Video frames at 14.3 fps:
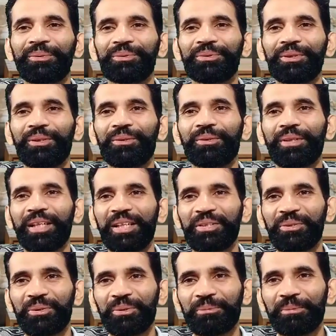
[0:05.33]
कुछ लोगों के
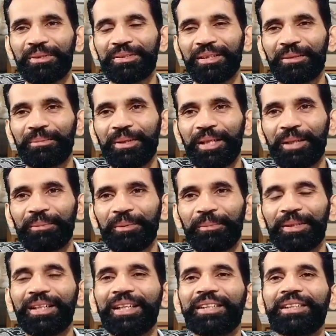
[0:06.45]
यूट्यूबर्स के बारे में
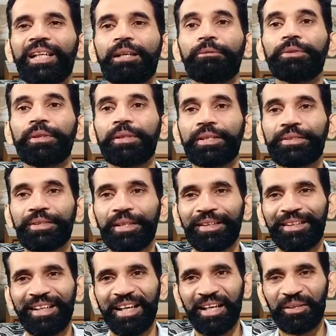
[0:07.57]
बताने जा रहा हूँ जिनके
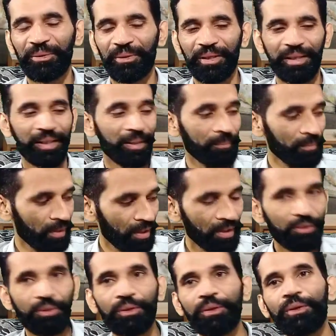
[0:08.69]
चैनल हैक हो रहे हैं
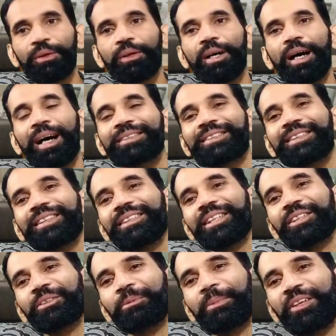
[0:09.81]
तो आज की ये
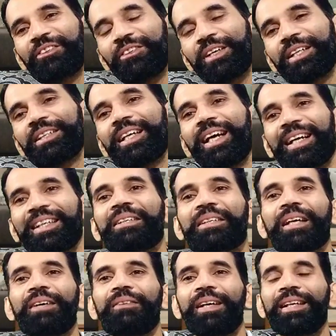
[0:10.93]
जो वीडियो है ये हैकिंग
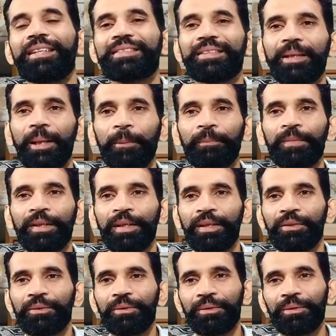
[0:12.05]
के हवाले से है
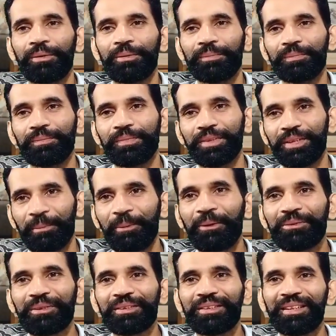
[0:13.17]
तो ये भी हो
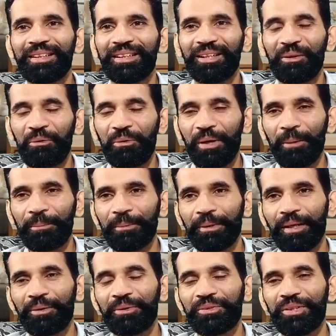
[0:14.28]
सकता है कि कल को
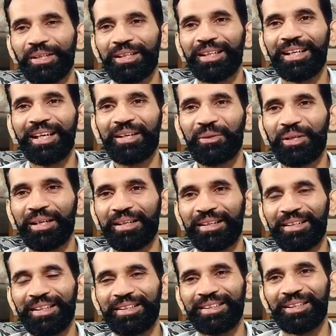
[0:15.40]
आपका कोई चैनल हैक कर
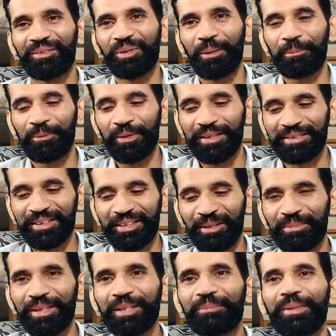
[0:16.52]
ले या को आपको ऐसी
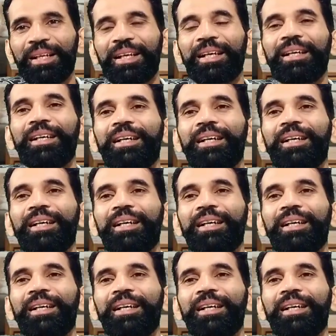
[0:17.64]
धमकी मिले